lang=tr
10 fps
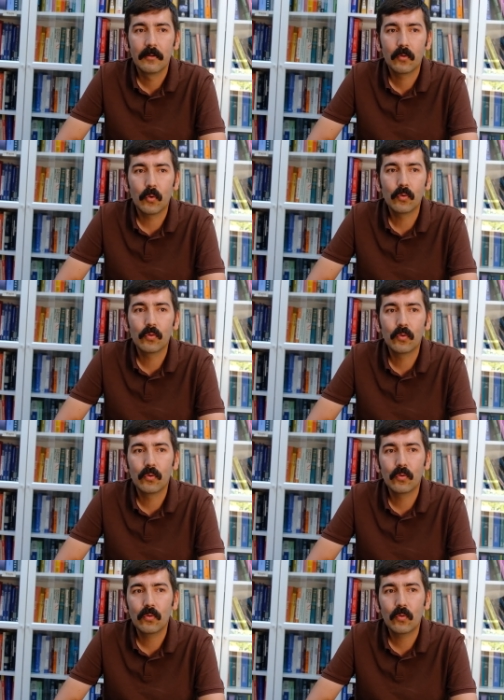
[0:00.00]
Konut
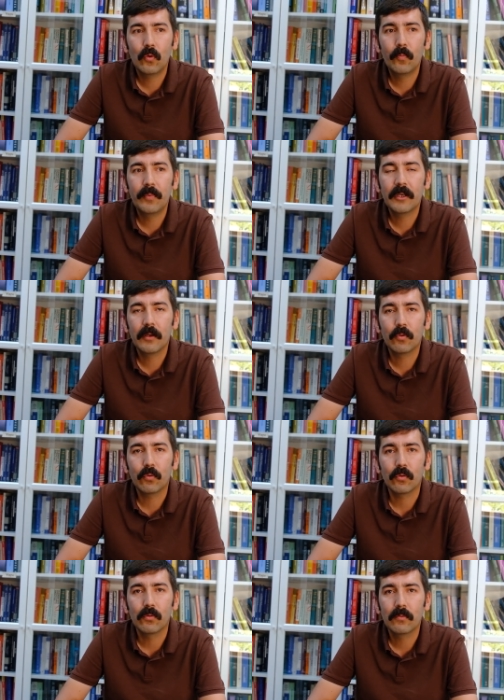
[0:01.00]
sorunu komplike bir
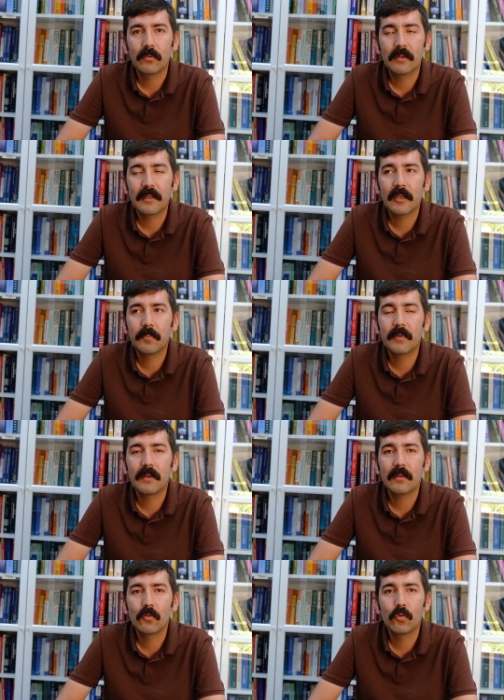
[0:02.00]
sorun. Tek
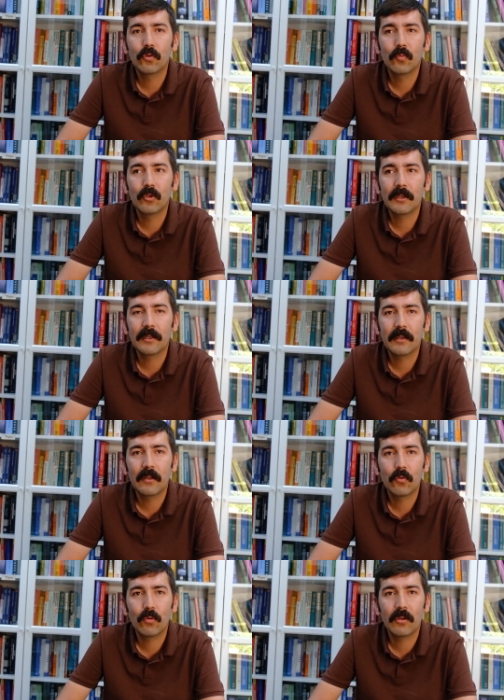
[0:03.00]
bir çözüm önerisiyle
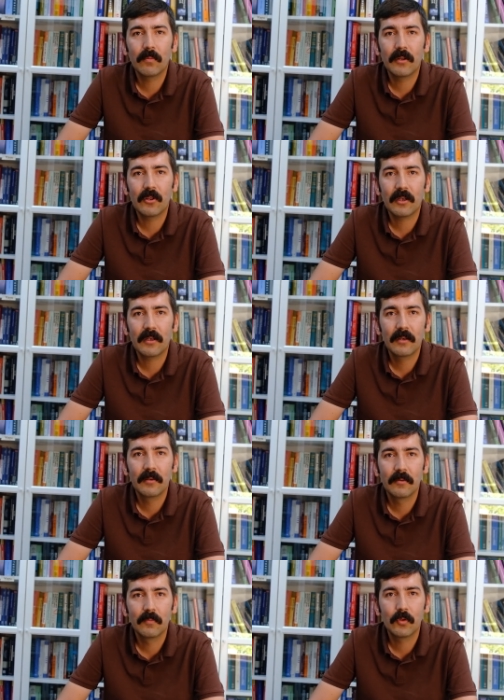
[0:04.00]
çözülebilecek
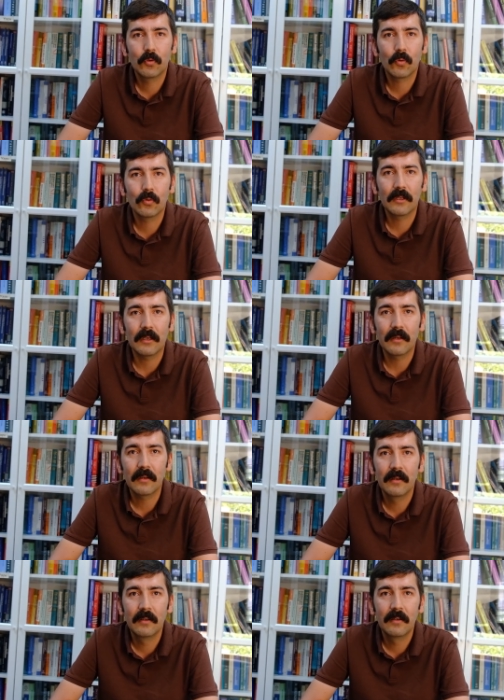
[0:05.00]
bir sorun değil.
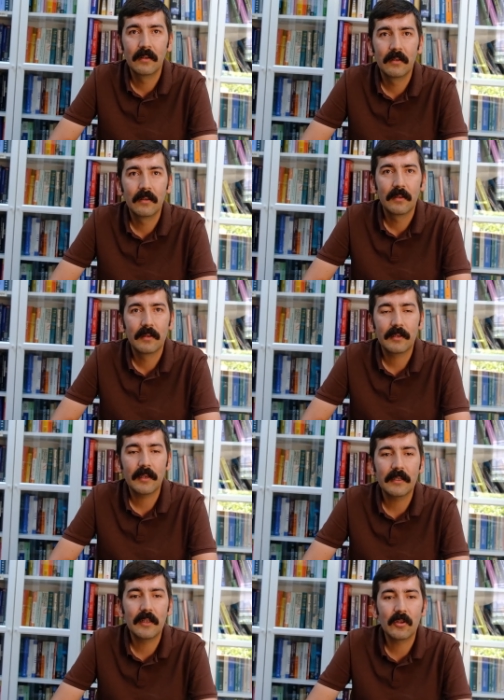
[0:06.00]

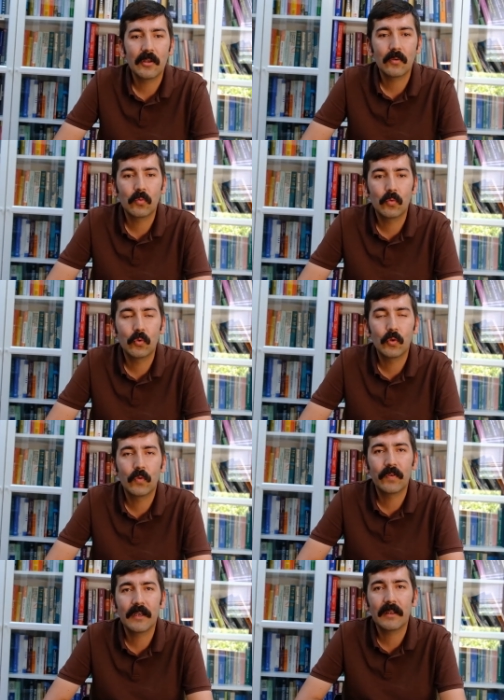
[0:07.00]
Sadece düşük
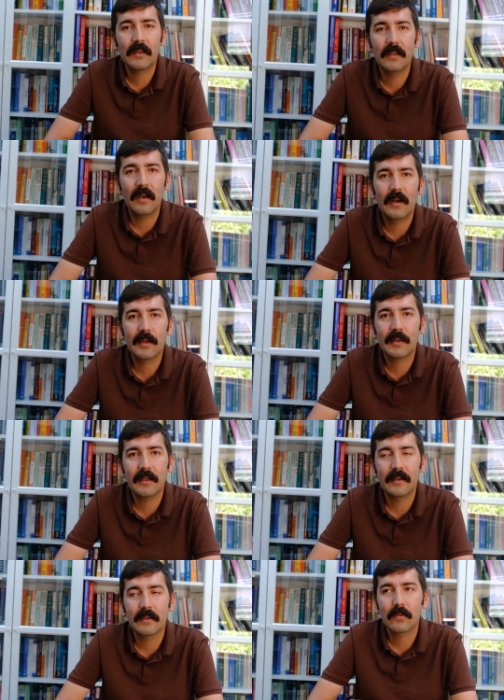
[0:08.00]
fiyatlı
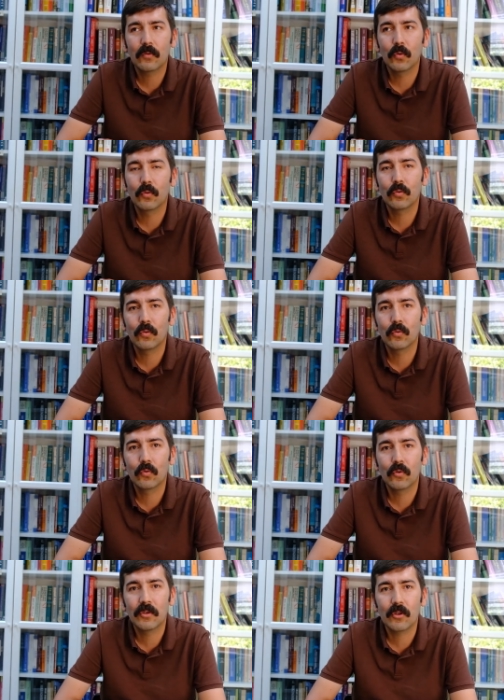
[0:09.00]
arsa konut sorununu
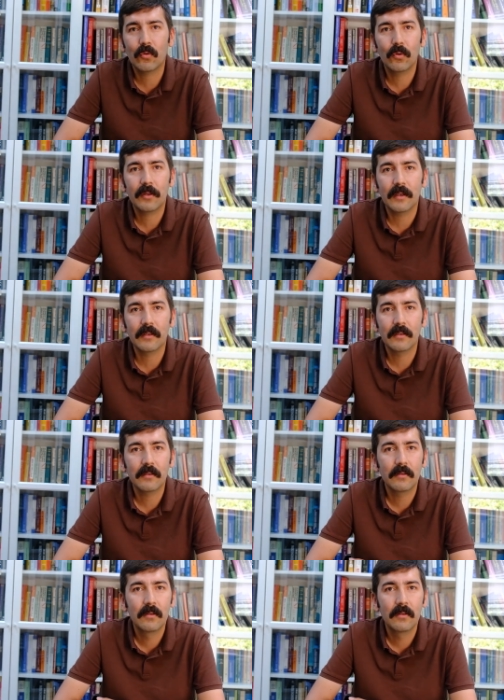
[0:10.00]
çözecek olsaydı